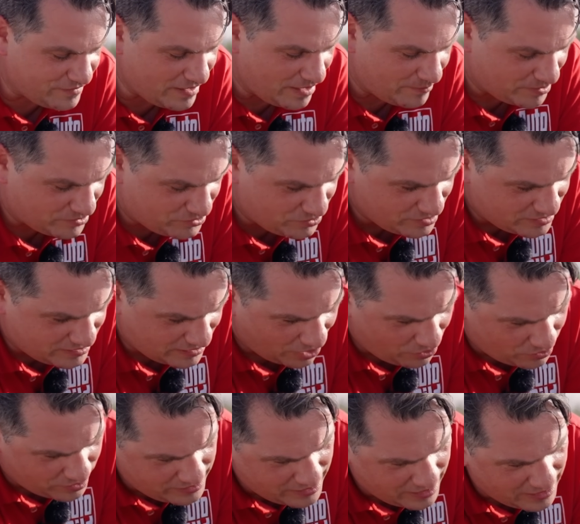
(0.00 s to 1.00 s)
Wir haben natürlich
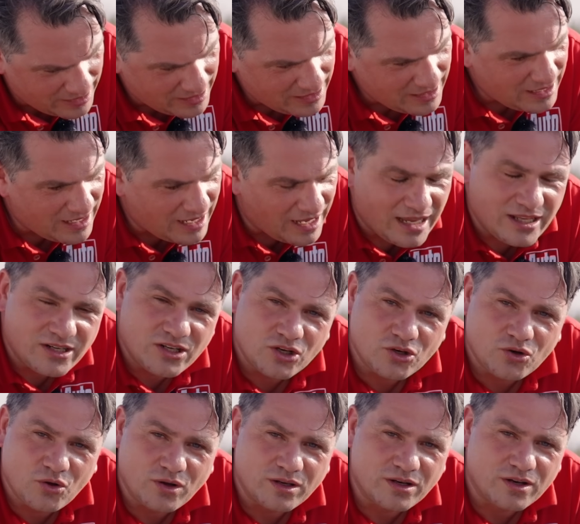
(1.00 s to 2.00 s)
auch hier
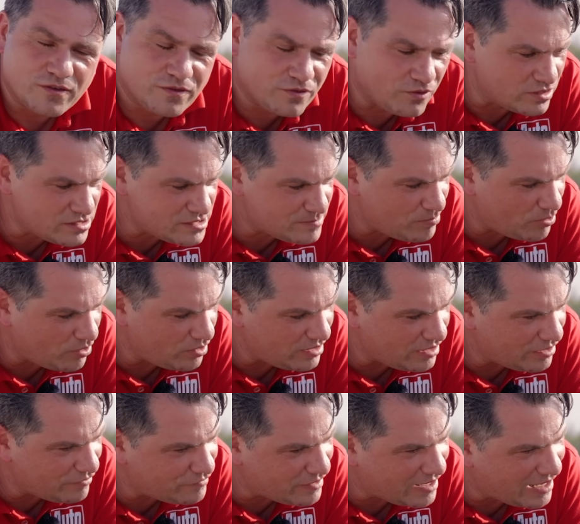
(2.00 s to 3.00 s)
einen neuen
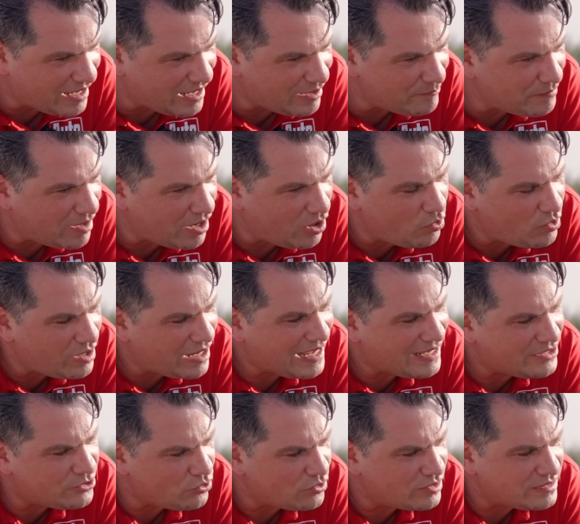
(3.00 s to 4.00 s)
Frontspoiler. Wir haben auch
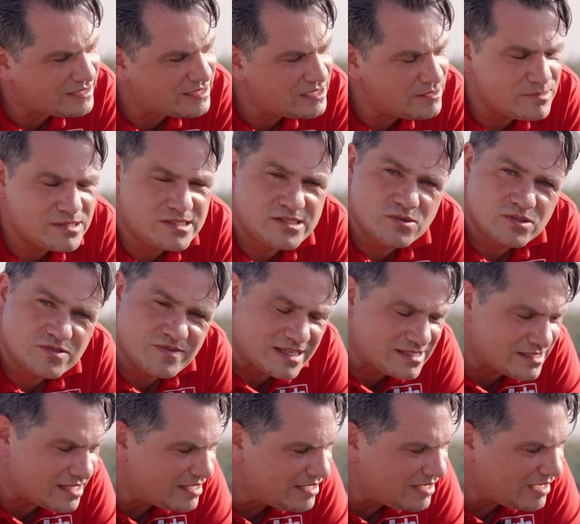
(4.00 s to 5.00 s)
einen neuen Grill
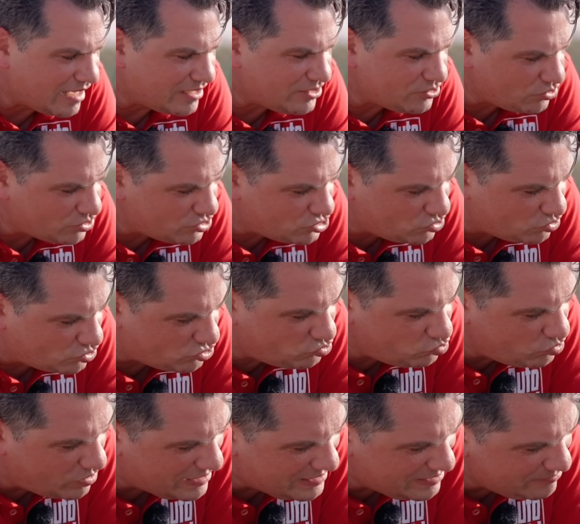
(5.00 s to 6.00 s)
bzw. eine neue
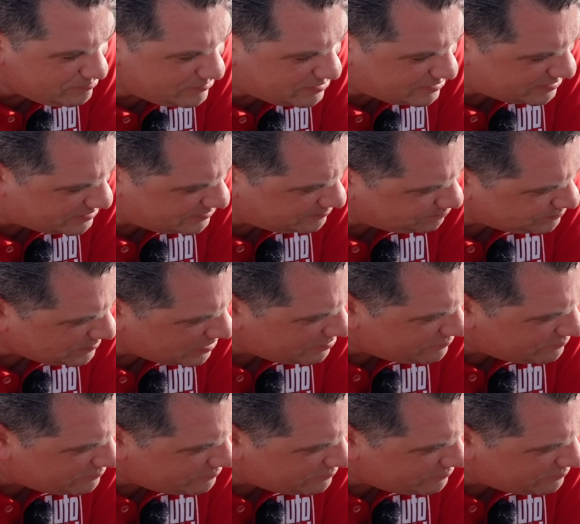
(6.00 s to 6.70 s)
Struktur im Grill.